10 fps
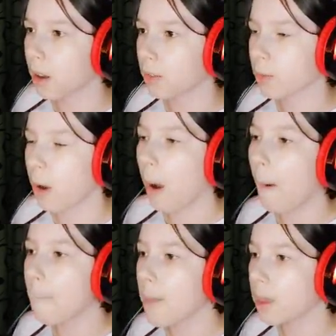как
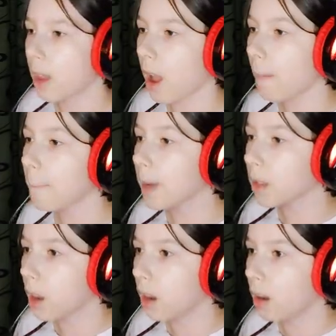оно, ну, я
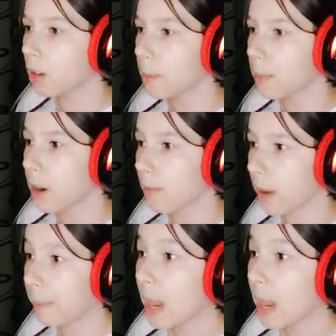была не права.